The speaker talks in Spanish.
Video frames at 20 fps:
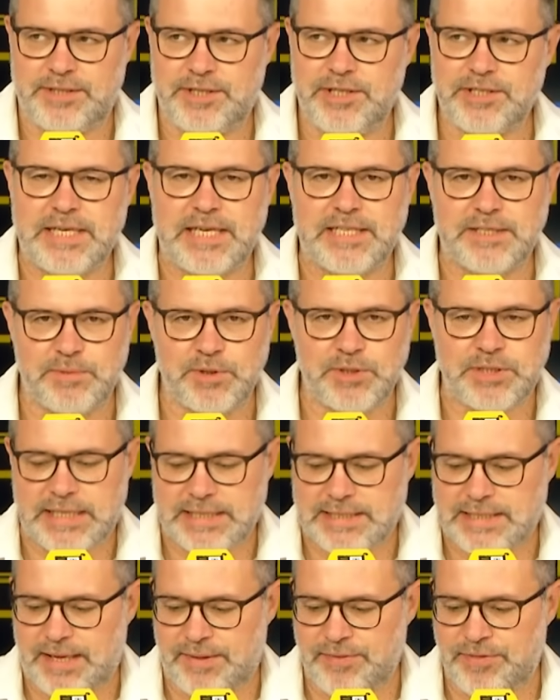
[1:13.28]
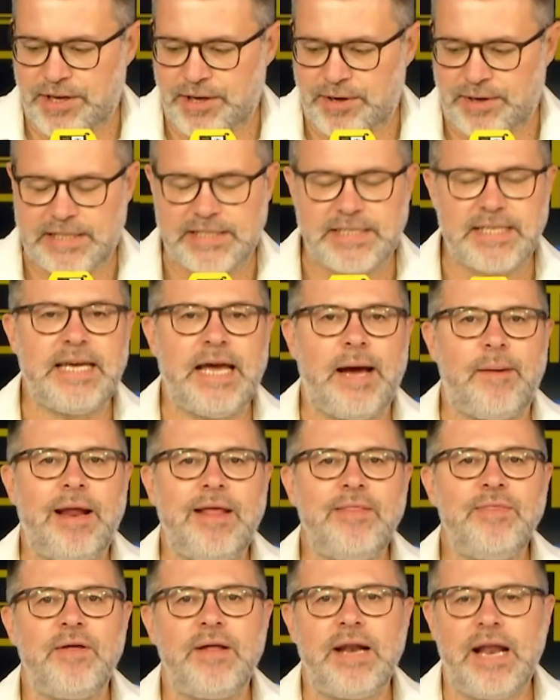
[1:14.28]
Y otras muchas canciones. Y
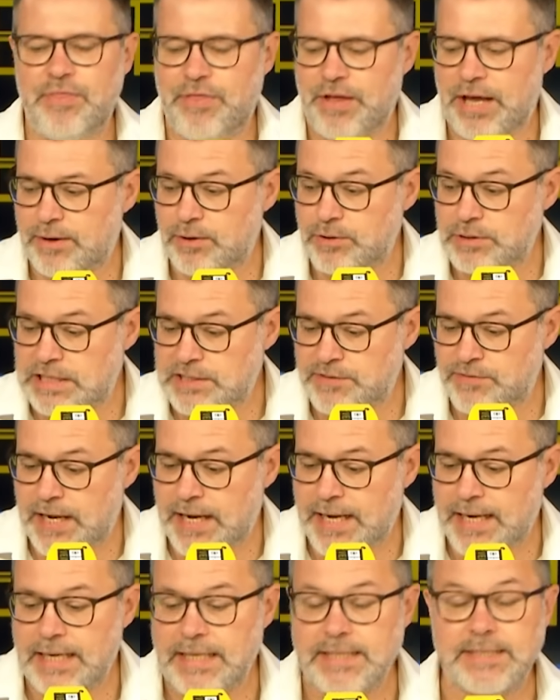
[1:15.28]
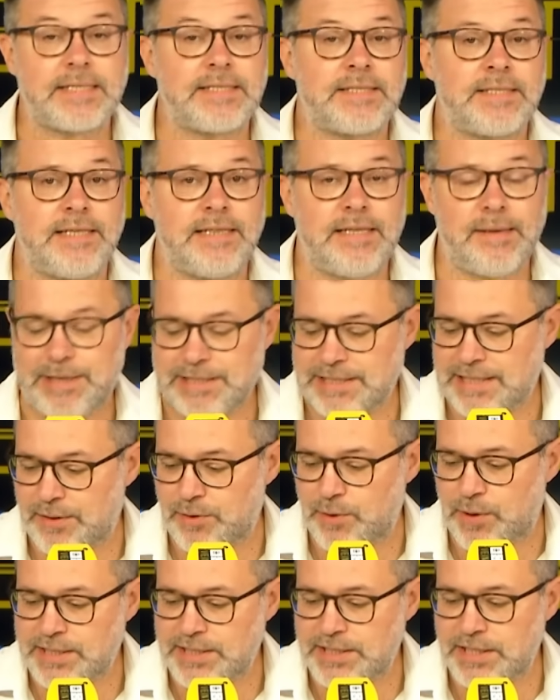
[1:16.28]
hablando de lanzar cosas frágiles sin
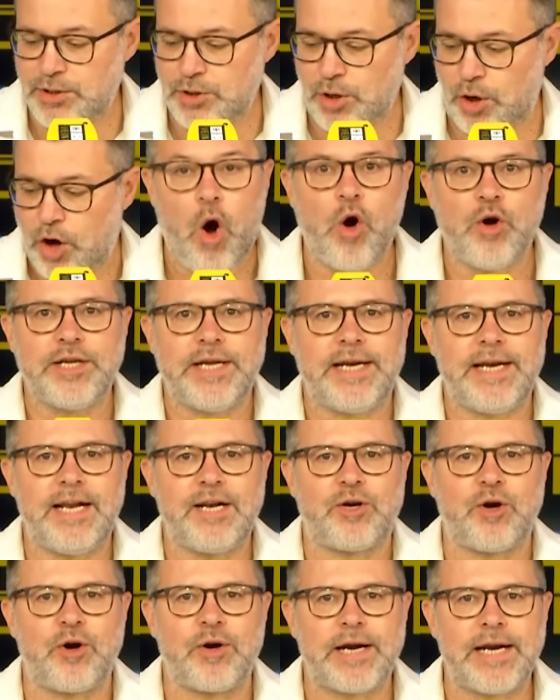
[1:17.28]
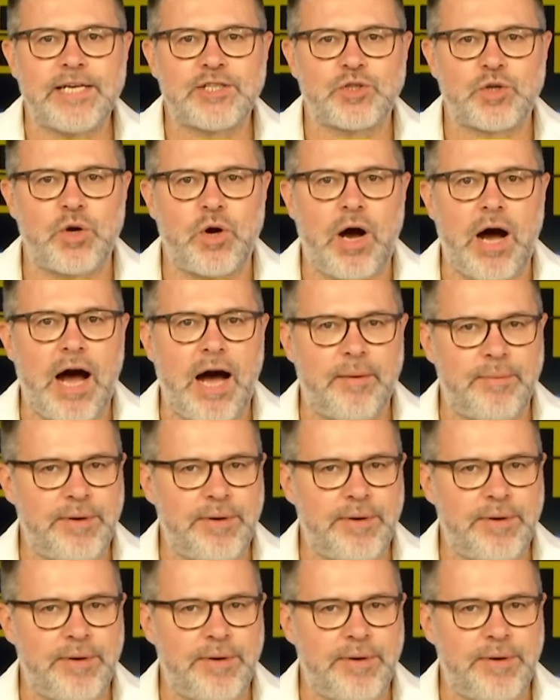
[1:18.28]
demasiado éxito, hoy en el Congreso ha